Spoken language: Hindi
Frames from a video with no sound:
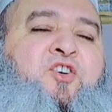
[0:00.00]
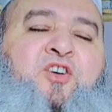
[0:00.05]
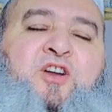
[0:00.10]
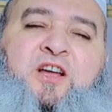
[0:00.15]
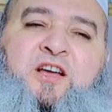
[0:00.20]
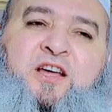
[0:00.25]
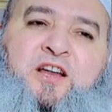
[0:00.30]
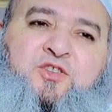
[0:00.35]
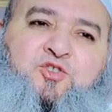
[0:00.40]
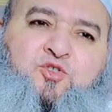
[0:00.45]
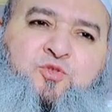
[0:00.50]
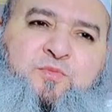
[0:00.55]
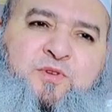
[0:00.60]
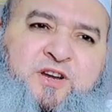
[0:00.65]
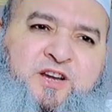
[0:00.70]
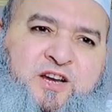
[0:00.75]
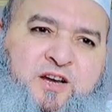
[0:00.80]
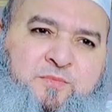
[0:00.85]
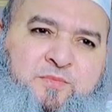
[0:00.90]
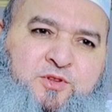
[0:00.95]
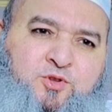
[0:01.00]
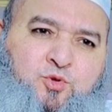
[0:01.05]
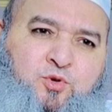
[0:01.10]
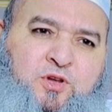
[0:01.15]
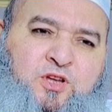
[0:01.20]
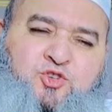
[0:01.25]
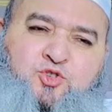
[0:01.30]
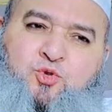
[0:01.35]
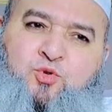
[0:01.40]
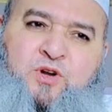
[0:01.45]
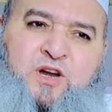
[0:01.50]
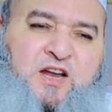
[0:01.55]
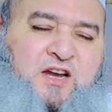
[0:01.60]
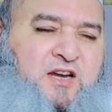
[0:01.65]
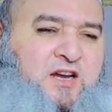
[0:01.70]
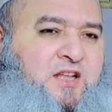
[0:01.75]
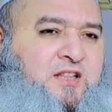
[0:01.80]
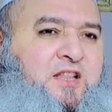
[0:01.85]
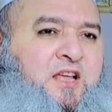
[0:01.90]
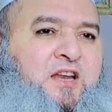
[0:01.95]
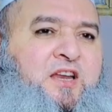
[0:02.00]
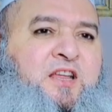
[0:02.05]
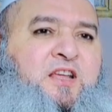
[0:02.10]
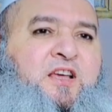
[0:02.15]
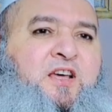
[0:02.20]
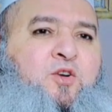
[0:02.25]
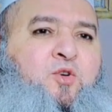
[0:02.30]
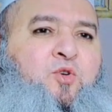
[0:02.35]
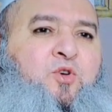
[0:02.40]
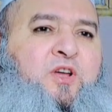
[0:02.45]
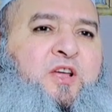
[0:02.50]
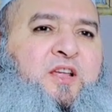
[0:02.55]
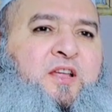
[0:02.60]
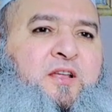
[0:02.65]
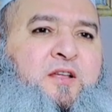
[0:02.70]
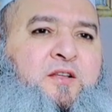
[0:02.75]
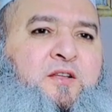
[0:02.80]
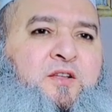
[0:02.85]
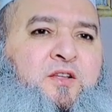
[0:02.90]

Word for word: और अगर तुम इन नेमतों का शुक्राना अदा नहीं करोगे